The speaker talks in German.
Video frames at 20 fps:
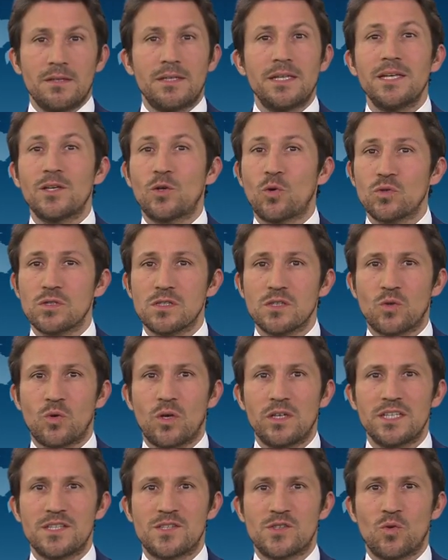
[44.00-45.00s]
Die Große
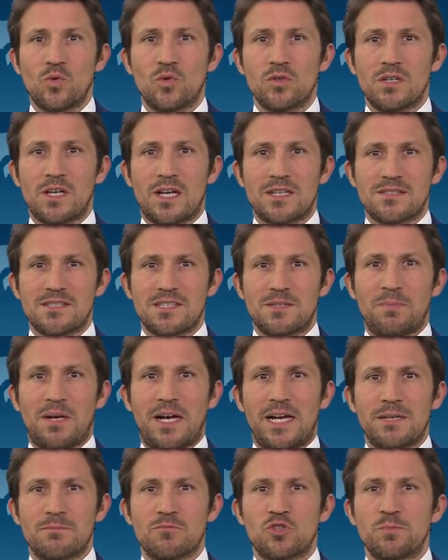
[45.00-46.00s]
Koalition hat sich bei
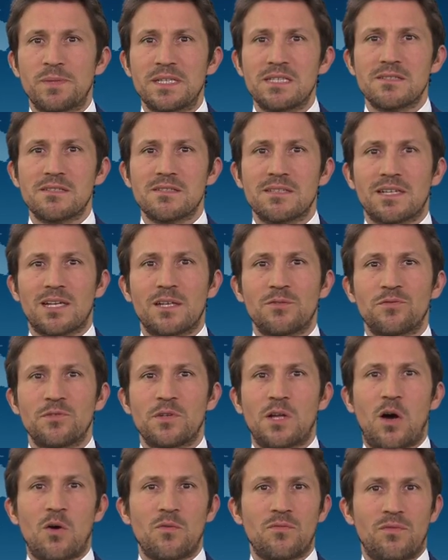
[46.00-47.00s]
einem
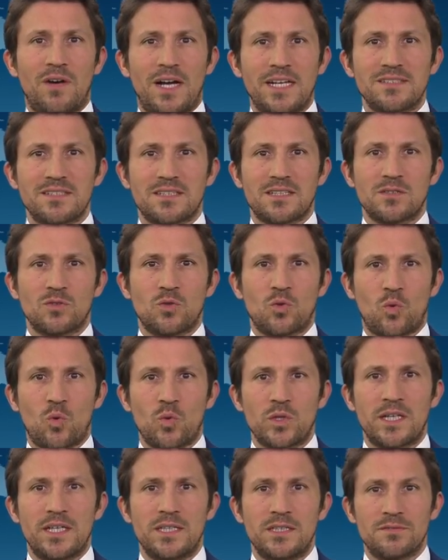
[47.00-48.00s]
Spitzentreffen auf weitere
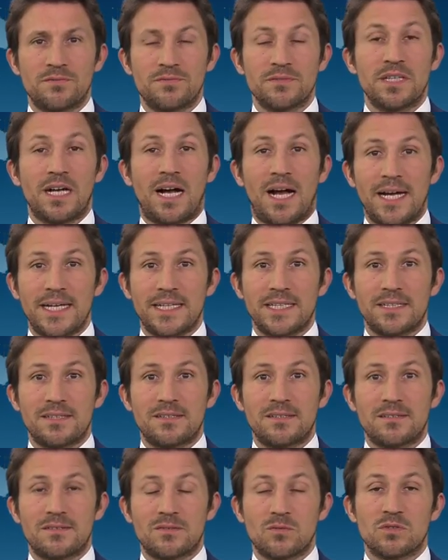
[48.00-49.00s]
Corona-Hilfen
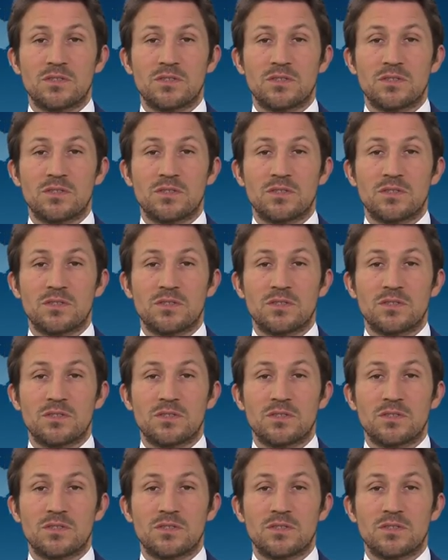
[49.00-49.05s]
geeinigt.